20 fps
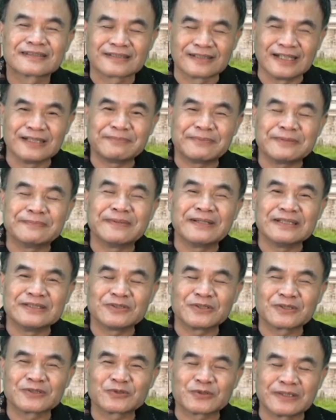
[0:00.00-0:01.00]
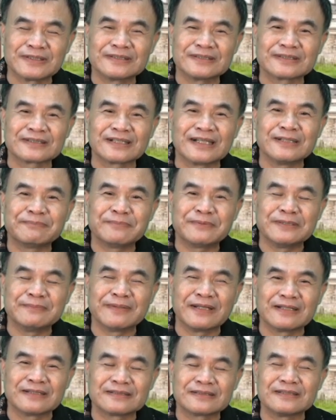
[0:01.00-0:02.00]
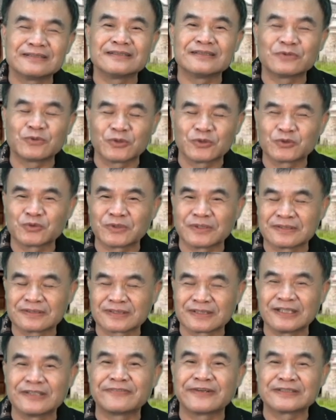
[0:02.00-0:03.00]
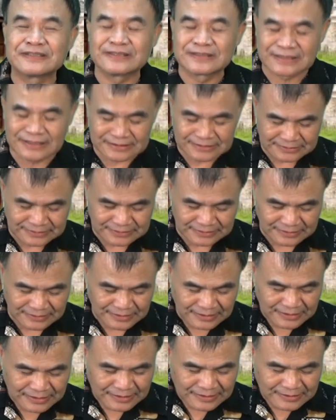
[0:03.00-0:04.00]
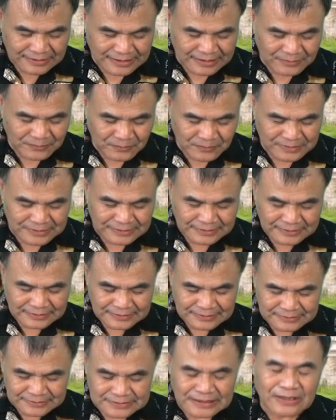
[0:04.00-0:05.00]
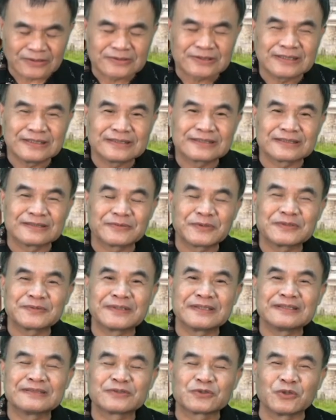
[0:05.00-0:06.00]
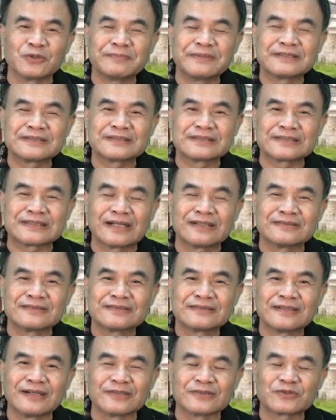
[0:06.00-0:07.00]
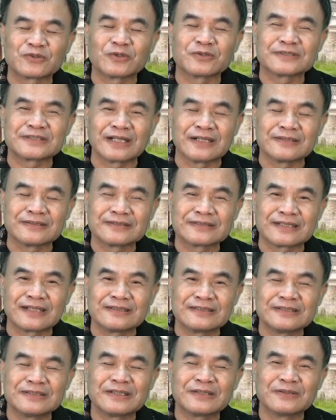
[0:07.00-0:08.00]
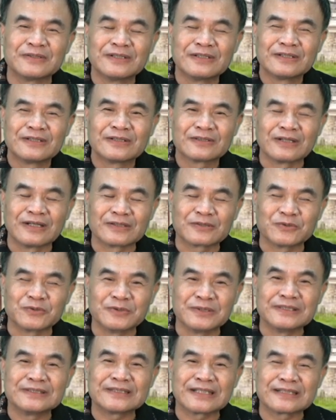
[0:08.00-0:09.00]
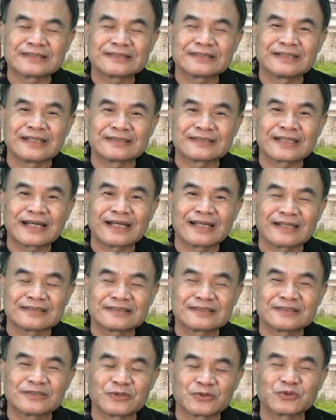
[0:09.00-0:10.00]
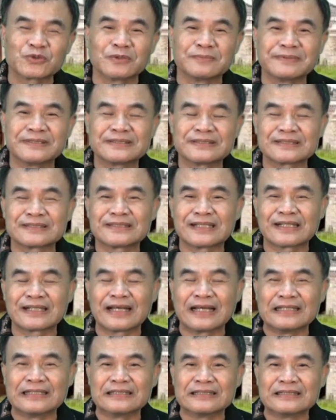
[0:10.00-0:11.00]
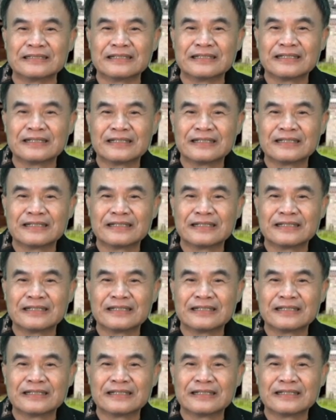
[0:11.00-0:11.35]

可以避免以兄传弟，可以避免了弟弟夺权，可以防止这件事情。那为招的意思，为什么左边是招哦，动招招？因为呃古人相信呢，太阳是从左边升上来的，